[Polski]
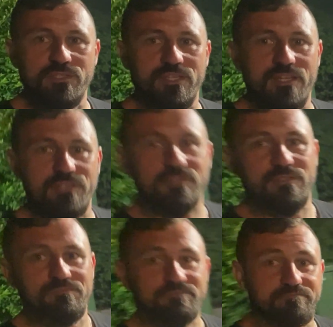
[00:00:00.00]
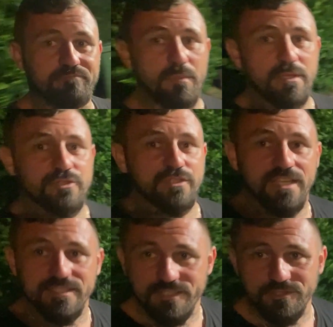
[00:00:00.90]
na razie, no, po pierwszych
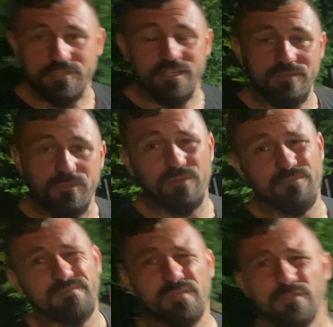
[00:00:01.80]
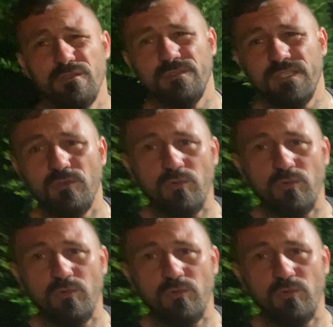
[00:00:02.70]
jazdach dzisiaj, bo to co, jak go